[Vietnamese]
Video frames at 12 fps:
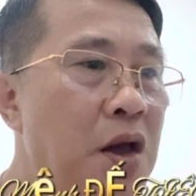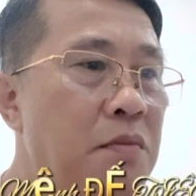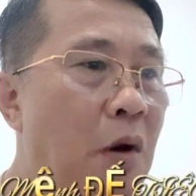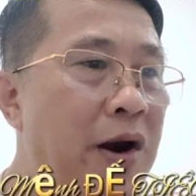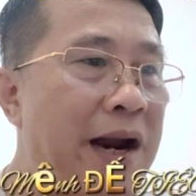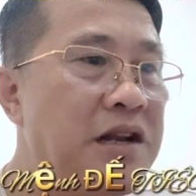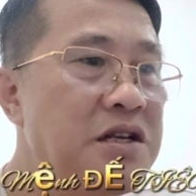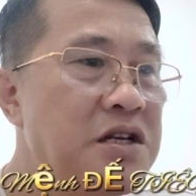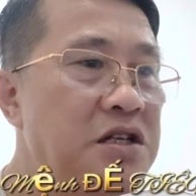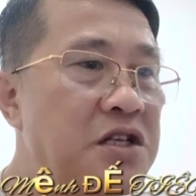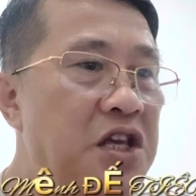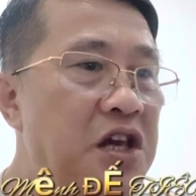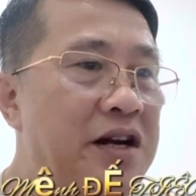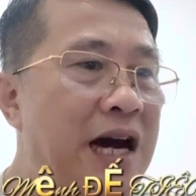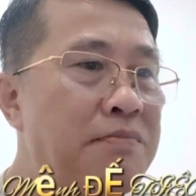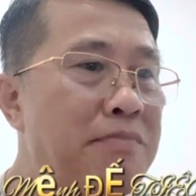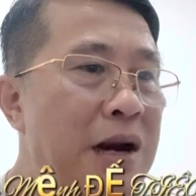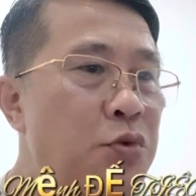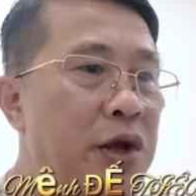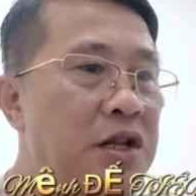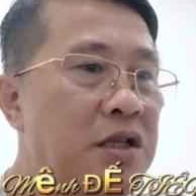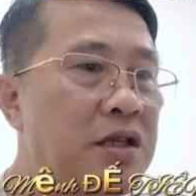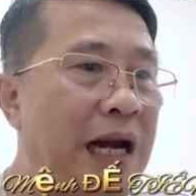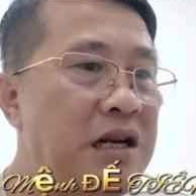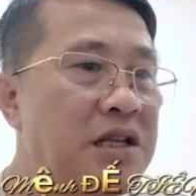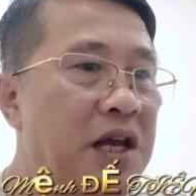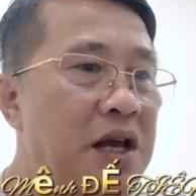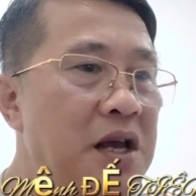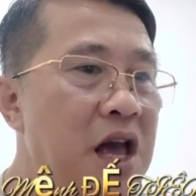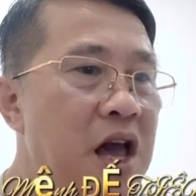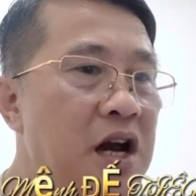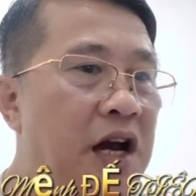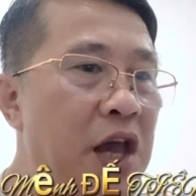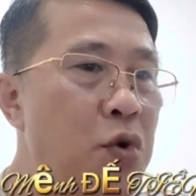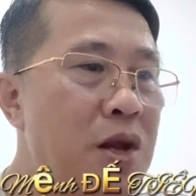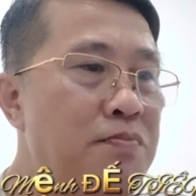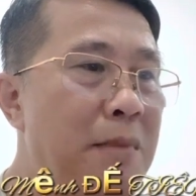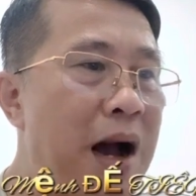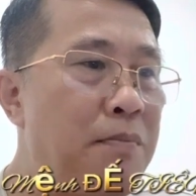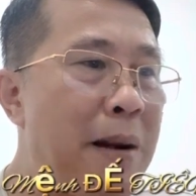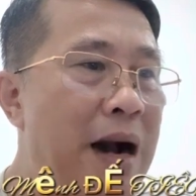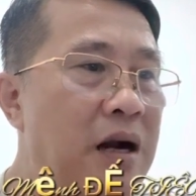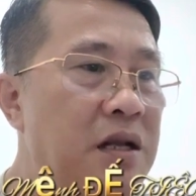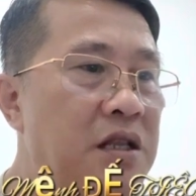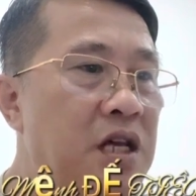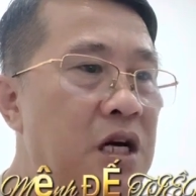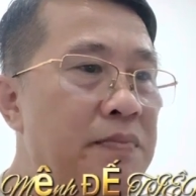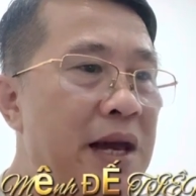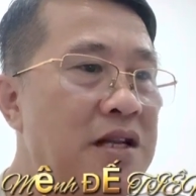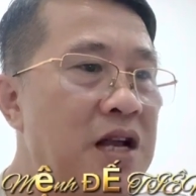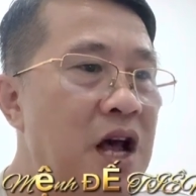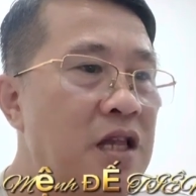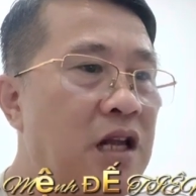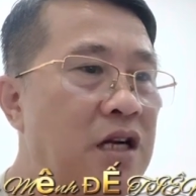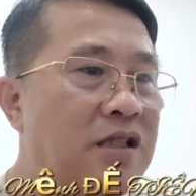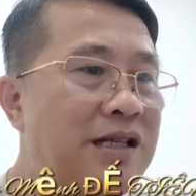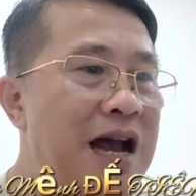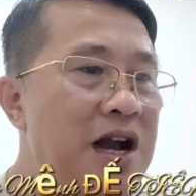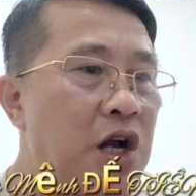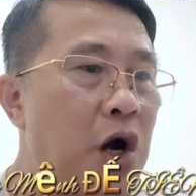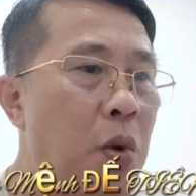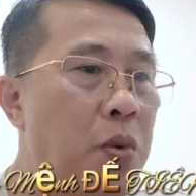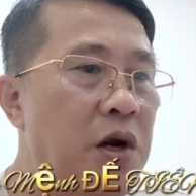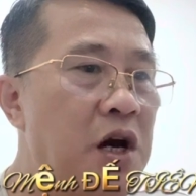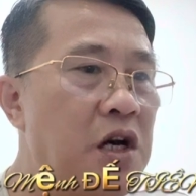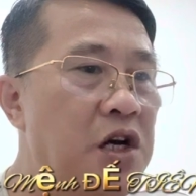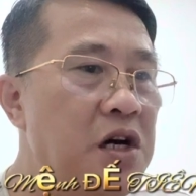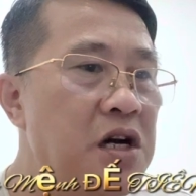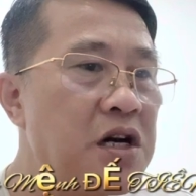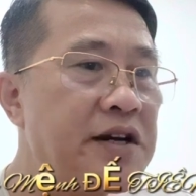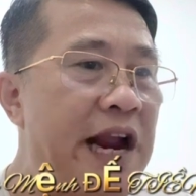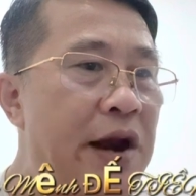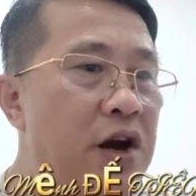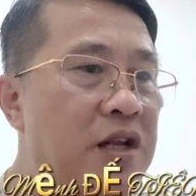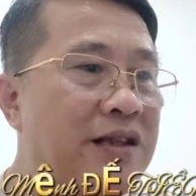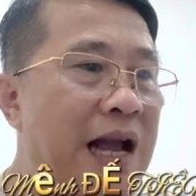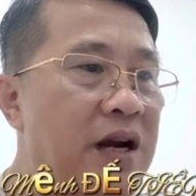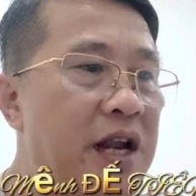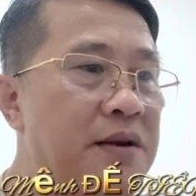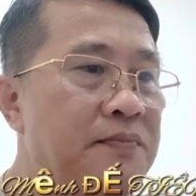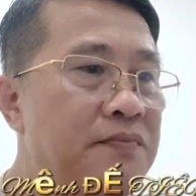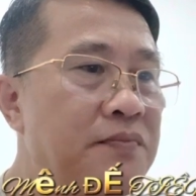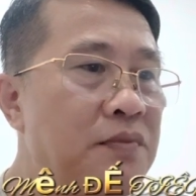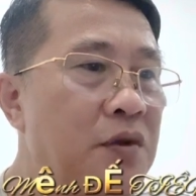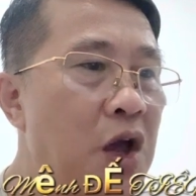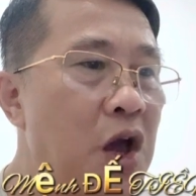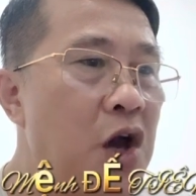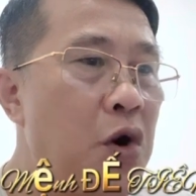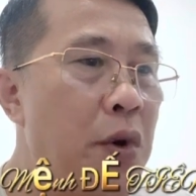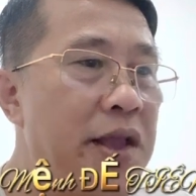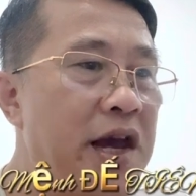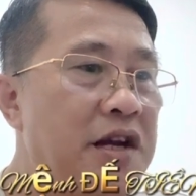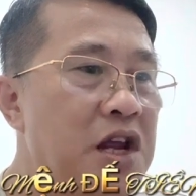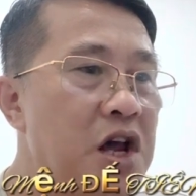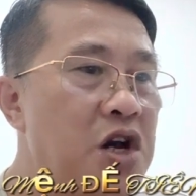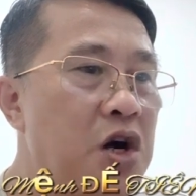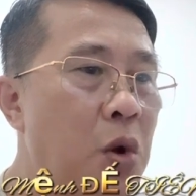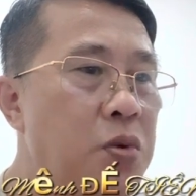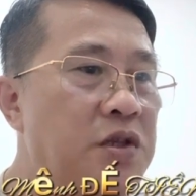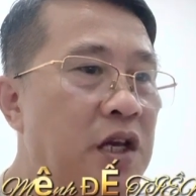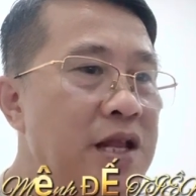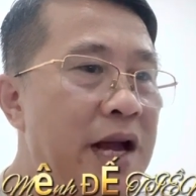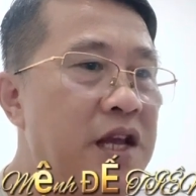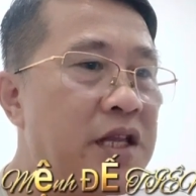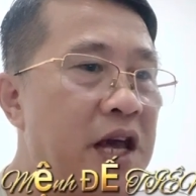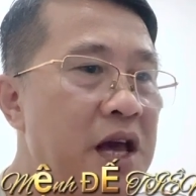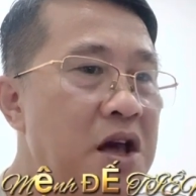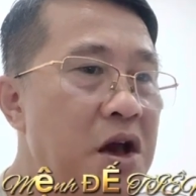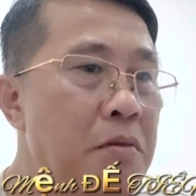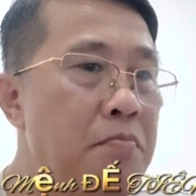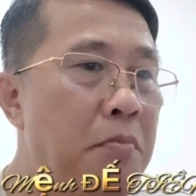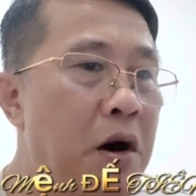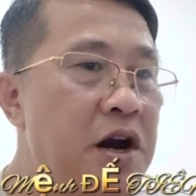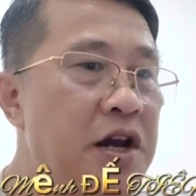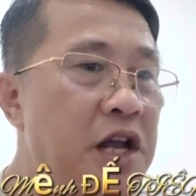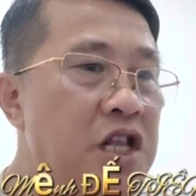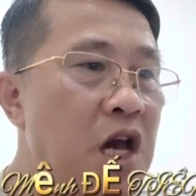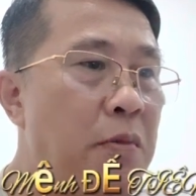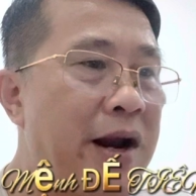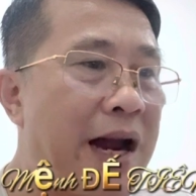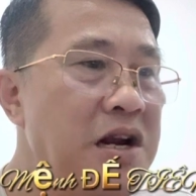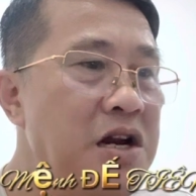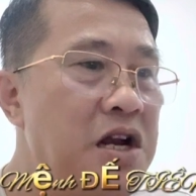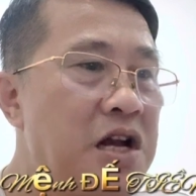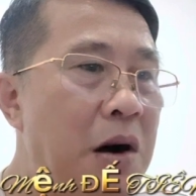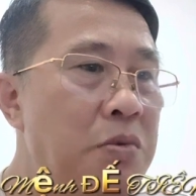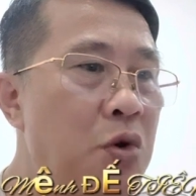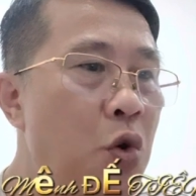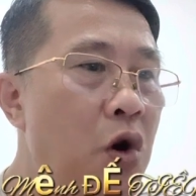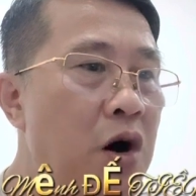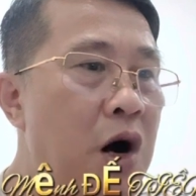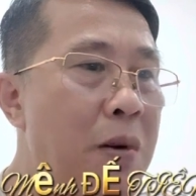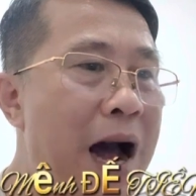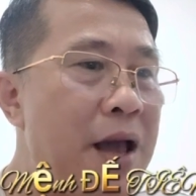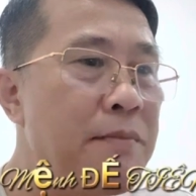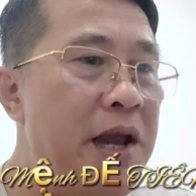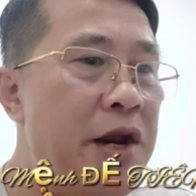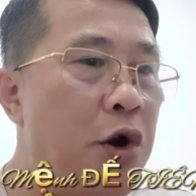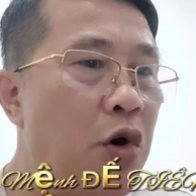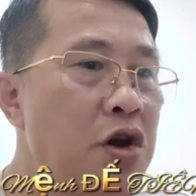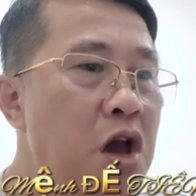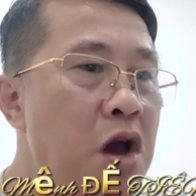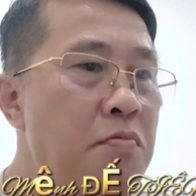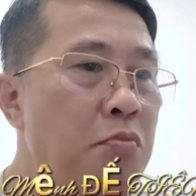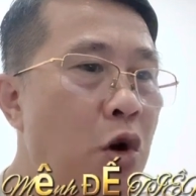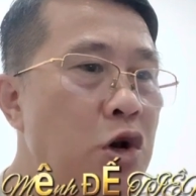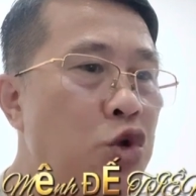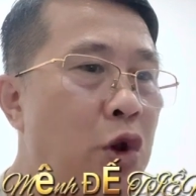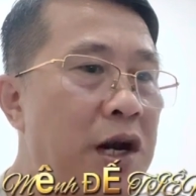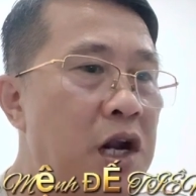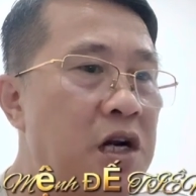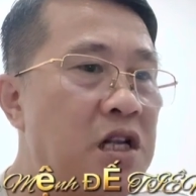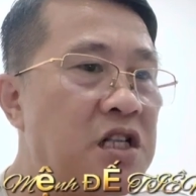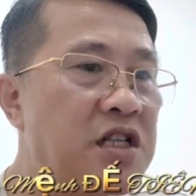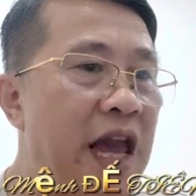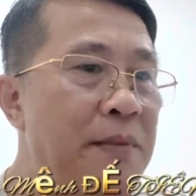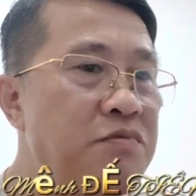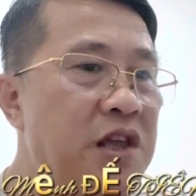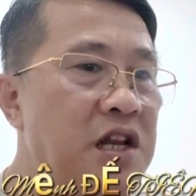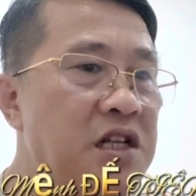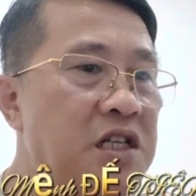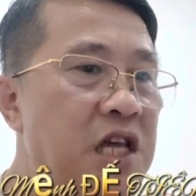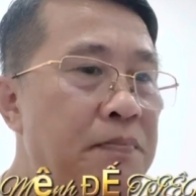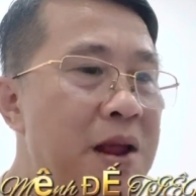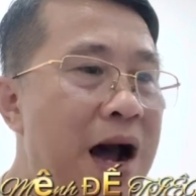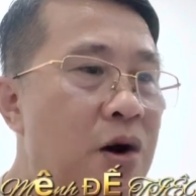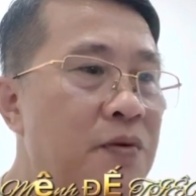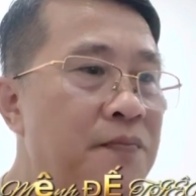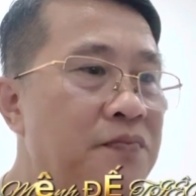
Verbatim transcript: Bọn hắn chia cách bản nguyên thánh thể, khí huyết bằng bạc như biển, thân xác cùng lực lượng để được tăng lên. Nguyên nhân cũng chính là như thế mới khiến cho bọn hắn ngông cuồng không ai bì nổi, muốn toàn lực chém chết Diệp Đế Hào.